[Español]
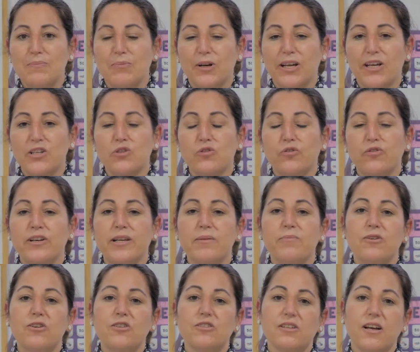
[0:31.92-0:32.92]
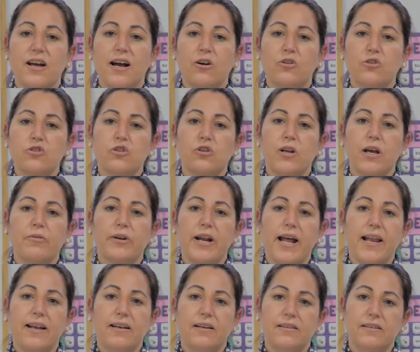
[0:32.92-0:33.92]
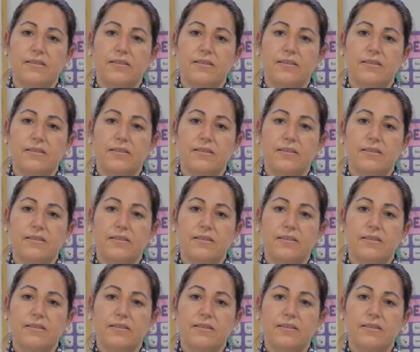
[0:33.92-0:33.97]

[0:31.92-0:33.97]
Porque sufrimos acoso laboral.